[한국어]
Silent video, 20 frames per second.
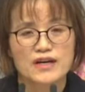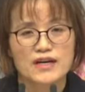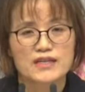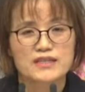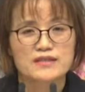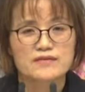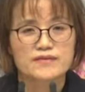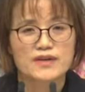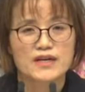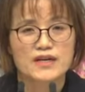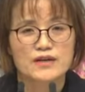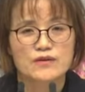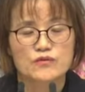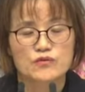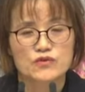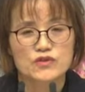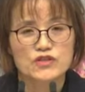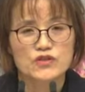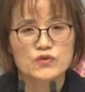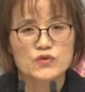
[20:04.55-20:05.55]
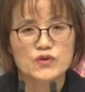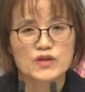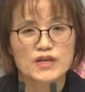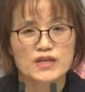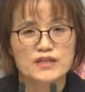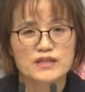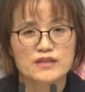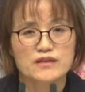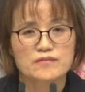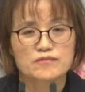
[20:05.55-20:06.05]
하지만 우리
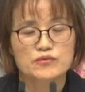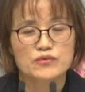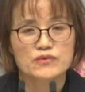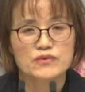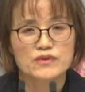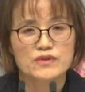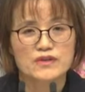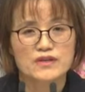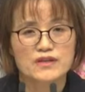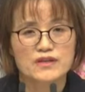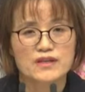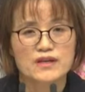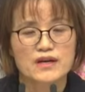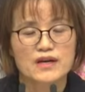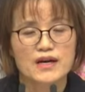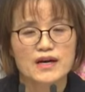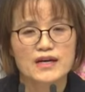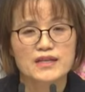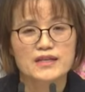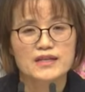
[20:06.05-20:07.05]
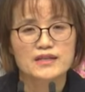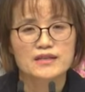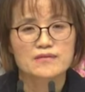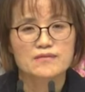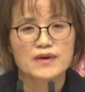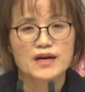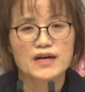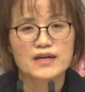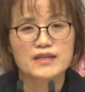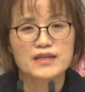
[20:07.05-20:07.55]
교회에 있는 분들은
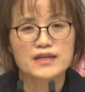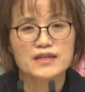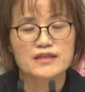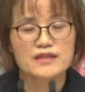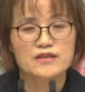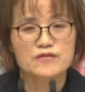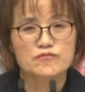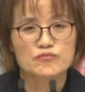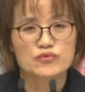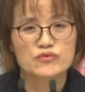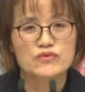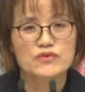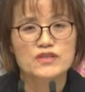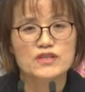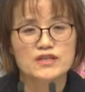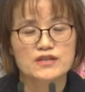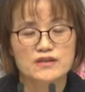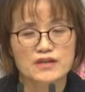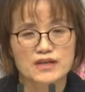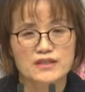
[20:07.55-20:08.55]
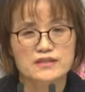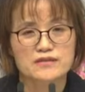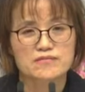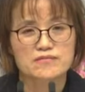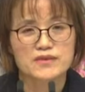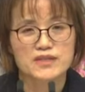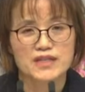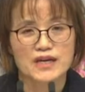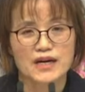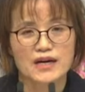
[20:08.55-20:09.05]
하나님 안에 있는 분들인 것
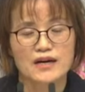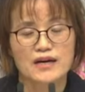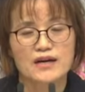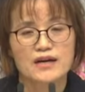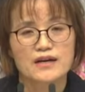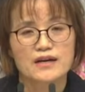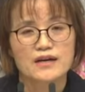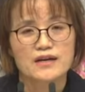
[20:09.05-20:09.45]
같습니다.